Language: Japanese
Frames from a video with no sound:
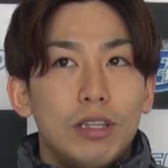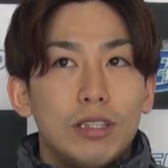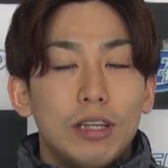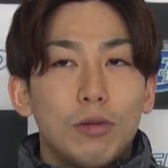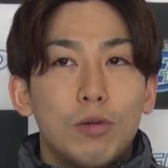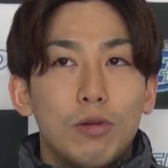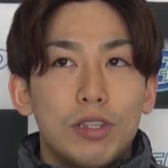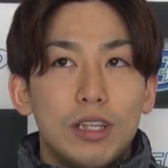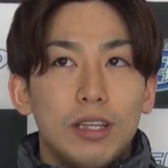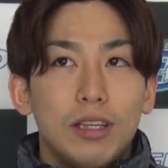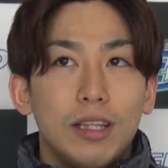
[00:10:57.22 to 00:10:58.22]
インスタの更
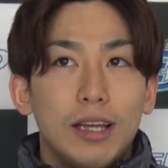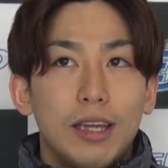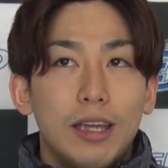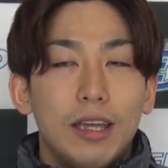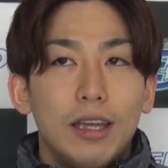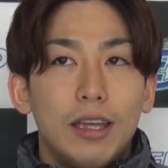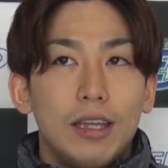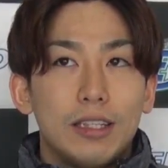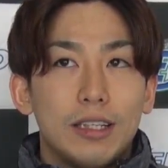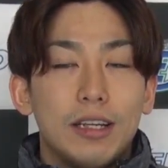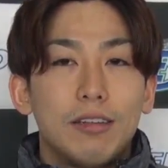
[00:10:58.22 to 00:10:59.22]
新だけ
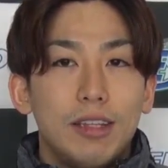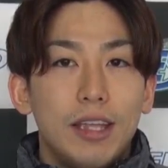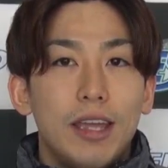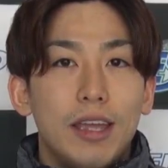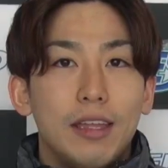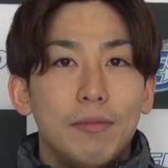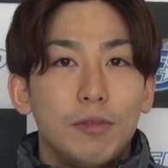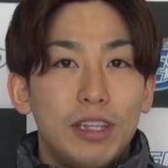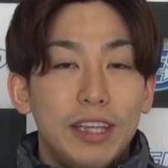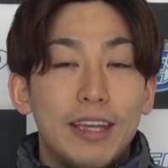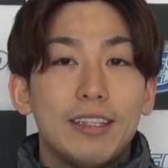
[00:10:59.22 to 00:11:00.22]
じゃなくてもう
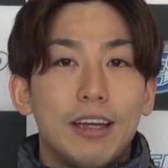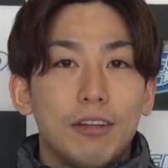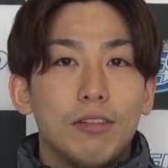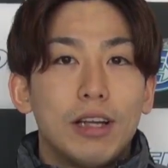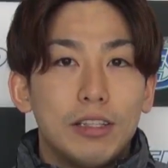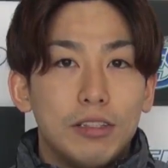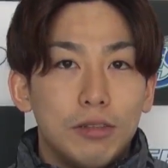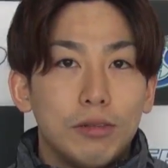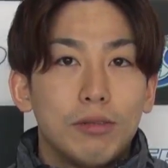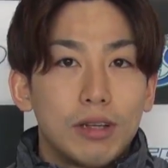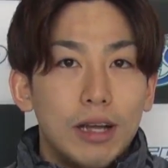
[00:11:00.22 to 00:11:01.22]
TSR の活
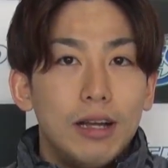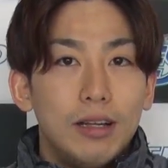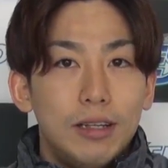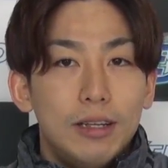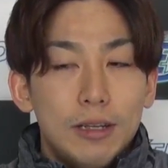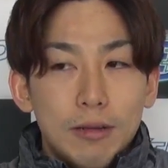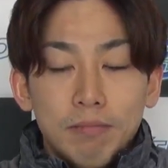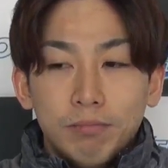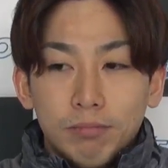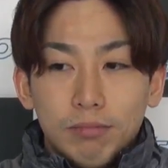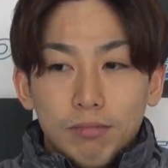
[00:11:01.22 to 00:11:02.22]
動とか、う
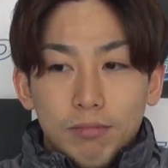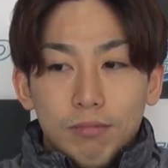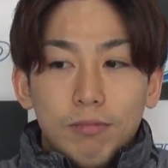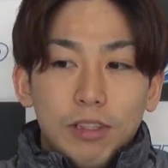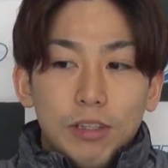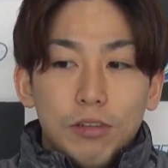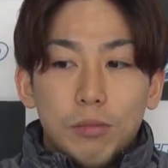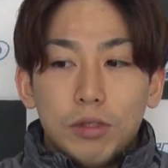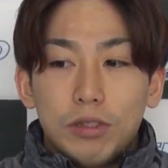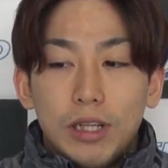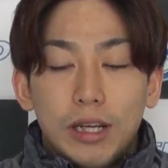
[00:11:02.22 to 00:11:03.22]
んっていうの
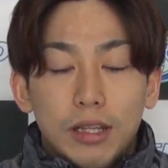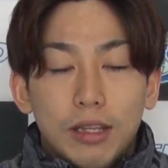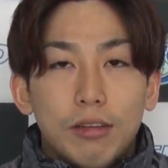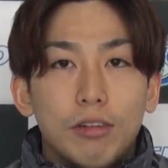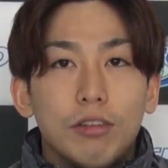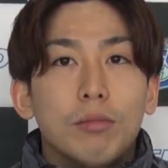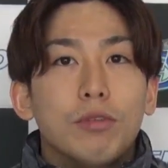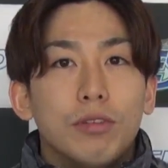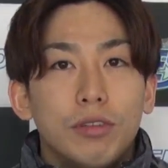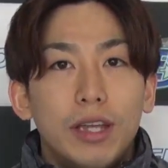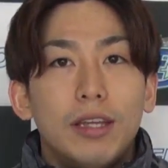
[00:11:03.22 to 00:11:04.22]
もつながってくると思う
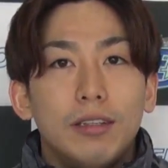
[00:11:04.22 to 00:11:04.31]
ので